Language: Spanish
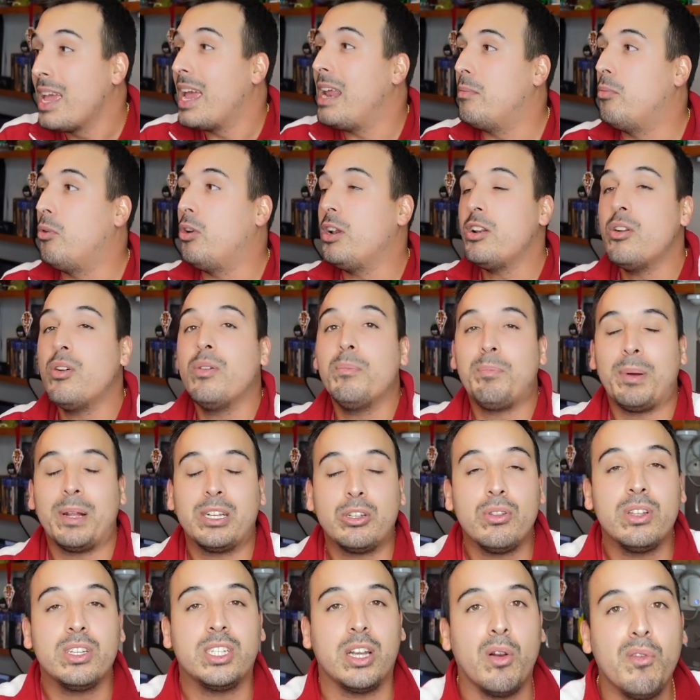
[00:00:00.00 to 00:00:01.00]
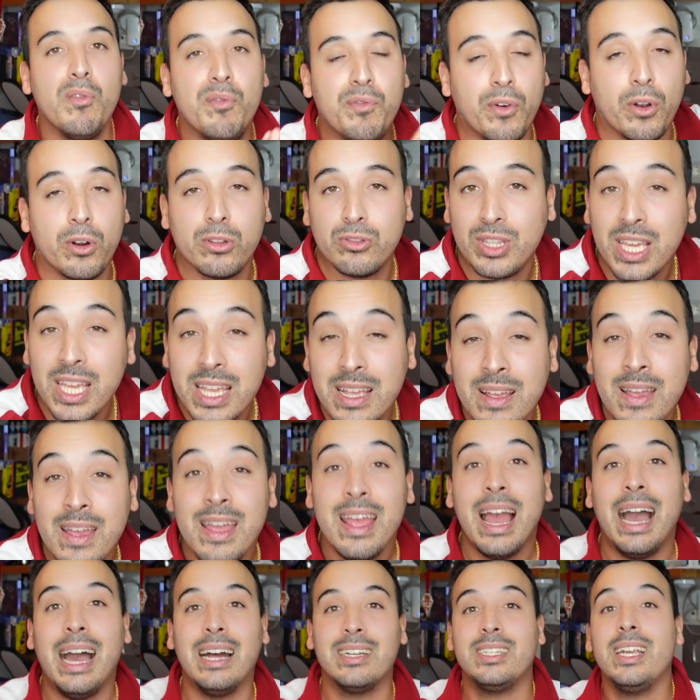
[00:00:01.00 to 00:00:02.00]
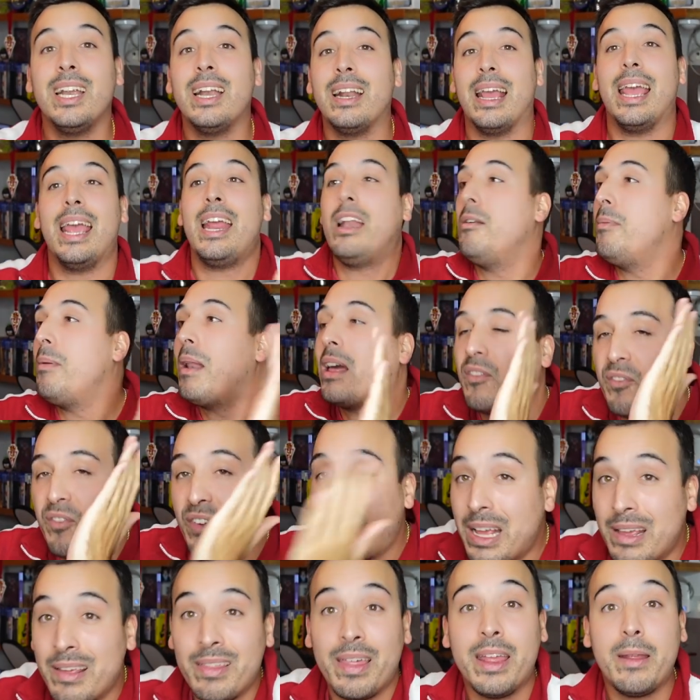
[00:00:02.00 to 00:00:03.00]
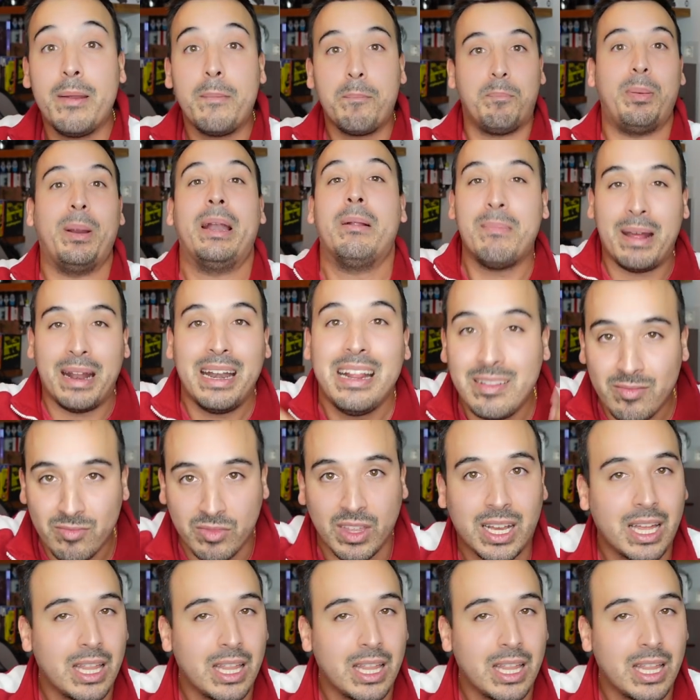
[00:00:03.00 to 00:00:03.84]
El Molinón pasó de ser un fortín a ser el Black Friday permanente.